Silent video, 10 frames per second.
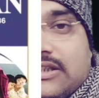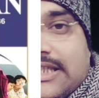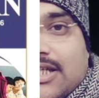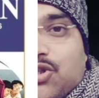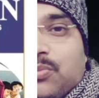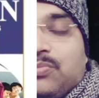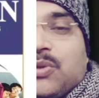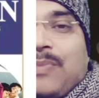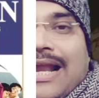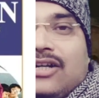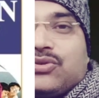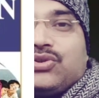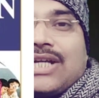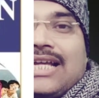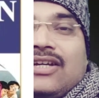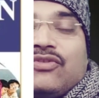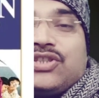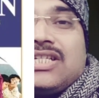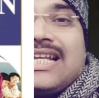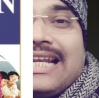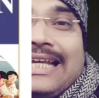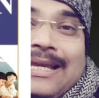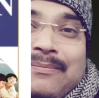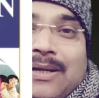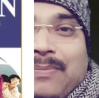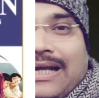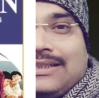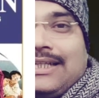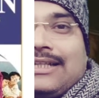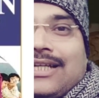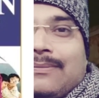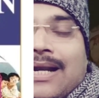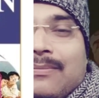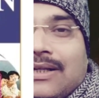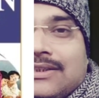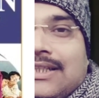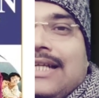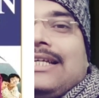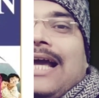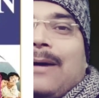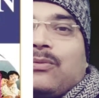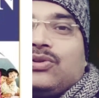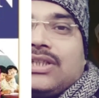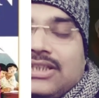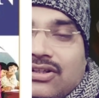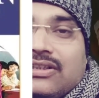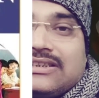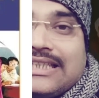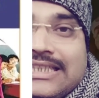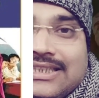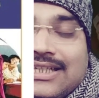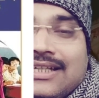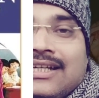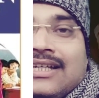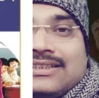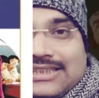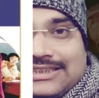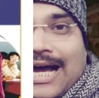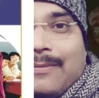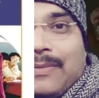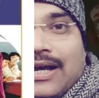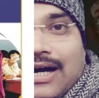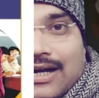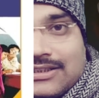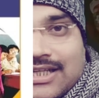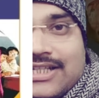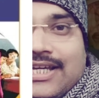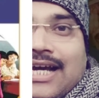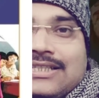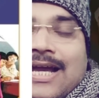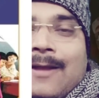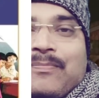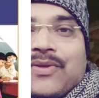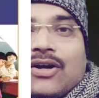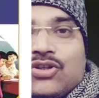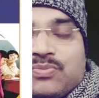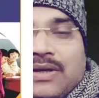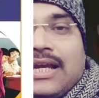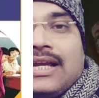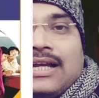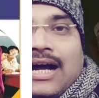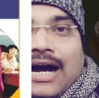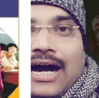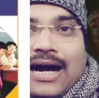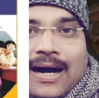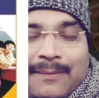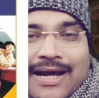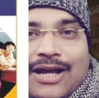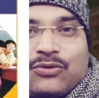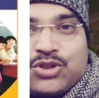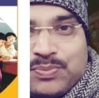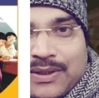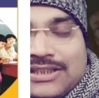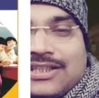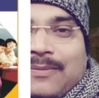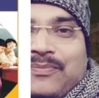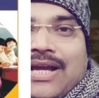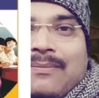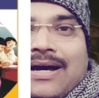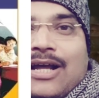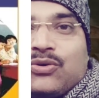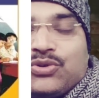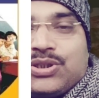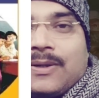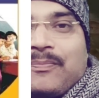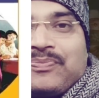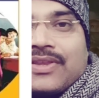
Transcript: चीज़ें जो जो पेरेंट्स को चाहिए वो चीज़ें नहीं मिल पाती हैं तो हमारा मकसद है कि आपको सटीक और सही दिशा में अग्रसर किया जाए अगर उसमें आ, हमारा कुछ परिश्रम या हमारा कुछ